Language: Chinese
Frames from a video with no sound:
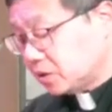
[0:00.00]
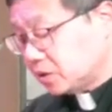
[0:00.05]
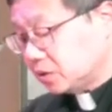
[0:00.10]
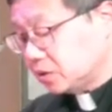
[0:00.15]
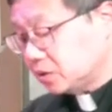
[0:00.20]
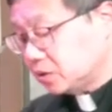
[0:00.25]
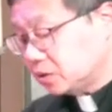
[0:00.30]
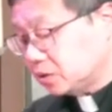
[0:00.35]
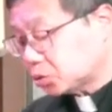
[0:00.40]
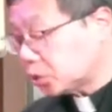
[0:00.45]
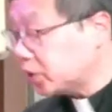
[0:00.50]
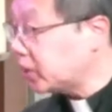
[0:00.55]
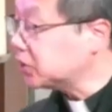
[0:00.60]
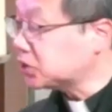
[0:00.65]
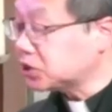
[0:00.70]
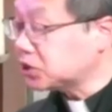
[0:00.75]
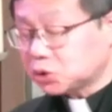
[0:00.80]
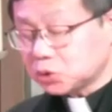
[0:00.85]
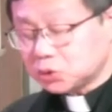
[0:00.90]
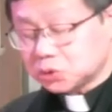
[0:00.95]
虽然
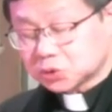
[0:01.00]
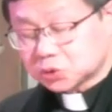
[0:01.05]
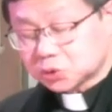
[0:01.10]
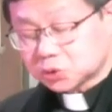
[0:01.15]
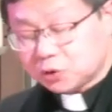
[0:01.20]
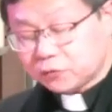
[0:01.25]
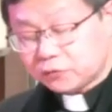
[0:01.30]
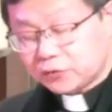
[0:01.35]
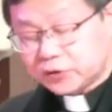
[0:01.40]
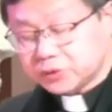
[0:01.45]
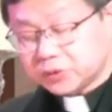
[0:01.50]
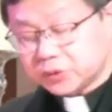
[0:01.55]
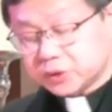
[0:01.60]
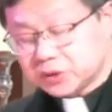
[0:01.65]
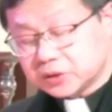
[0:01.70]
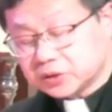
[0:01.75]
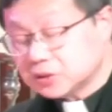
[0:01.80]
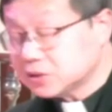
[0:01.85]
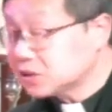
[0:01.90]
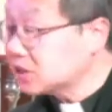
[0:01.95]
是众说纷
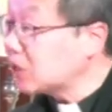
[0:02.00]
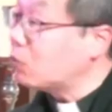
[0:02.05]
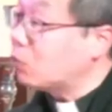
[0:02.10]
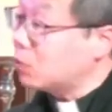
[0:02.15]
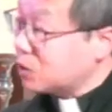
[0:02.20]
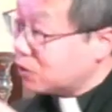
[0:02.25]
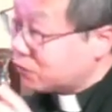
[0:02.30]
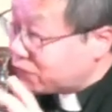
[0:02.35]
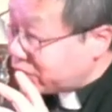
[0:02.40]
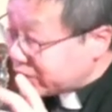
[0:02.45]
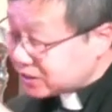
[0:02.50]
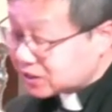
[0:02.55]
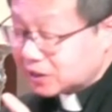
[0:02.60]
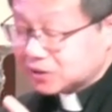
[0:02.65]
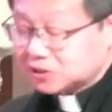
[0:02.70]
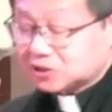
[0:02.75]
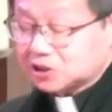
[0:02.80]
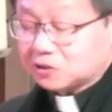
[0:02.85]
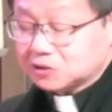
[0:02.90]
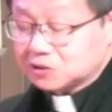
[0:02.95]
纭，但我们要非常
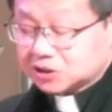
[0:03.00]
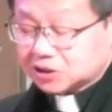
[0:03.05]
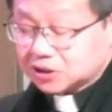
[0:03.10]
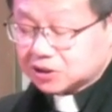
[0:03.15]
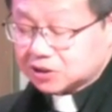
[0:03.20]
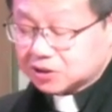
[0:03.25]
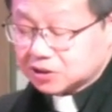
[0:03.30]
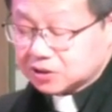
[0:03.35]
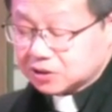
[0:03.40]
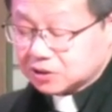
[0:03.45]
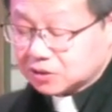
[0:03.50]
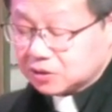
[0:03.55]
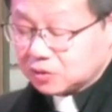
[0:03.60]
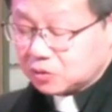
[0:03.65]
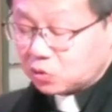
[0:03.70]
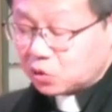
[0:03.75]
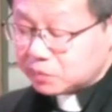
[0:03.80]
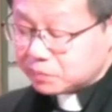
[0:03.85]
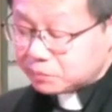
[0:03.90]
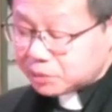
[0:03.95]
小心。
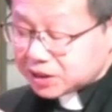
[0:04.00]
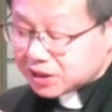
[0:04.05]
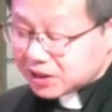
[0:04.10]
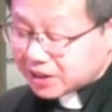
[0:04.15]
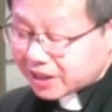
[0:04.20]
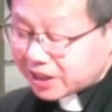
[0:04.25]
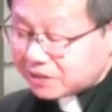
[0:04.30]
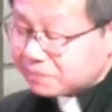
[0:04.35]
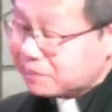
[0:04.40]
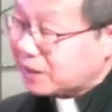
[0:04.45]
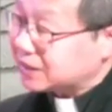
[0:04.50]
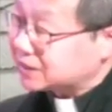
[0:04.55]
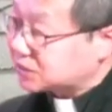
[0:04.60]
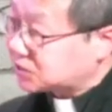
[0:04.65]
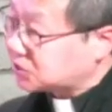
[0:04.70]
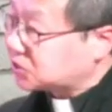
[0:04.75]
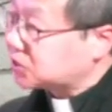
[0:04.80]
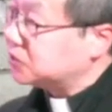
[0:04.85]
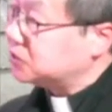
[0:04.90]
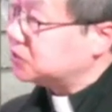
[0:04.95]
我们不应该把
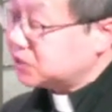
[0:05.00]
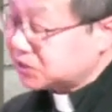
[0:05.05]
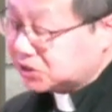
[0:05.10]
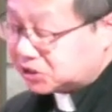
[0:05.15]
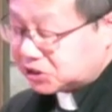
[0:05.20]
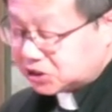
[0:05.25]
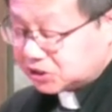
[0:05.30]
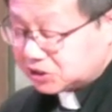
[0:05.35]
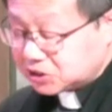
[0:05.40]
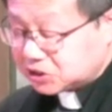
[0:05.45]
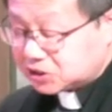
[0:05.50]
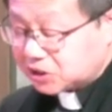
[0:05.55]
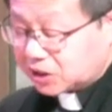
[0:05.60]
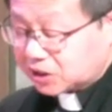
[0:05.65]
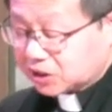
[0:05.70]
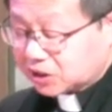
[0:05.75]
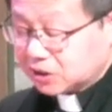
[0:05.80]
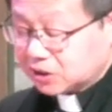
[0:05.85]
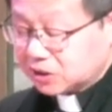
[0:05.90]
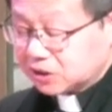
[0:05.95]
神的形象
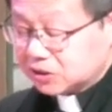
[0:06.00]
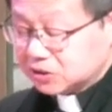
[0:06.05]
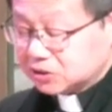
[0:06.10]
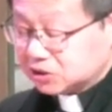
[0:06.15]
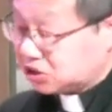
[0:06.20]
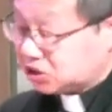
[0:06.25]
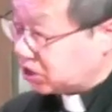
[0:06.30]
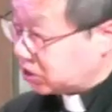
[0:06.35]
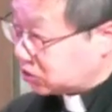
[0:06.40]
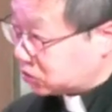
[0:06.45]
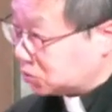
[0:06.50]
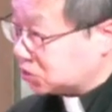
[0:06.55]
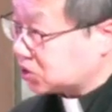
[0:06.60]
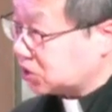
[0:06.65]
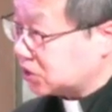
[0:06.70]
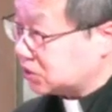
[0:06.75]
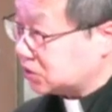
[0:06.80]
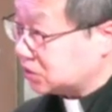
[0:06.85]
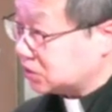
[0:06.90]
解读成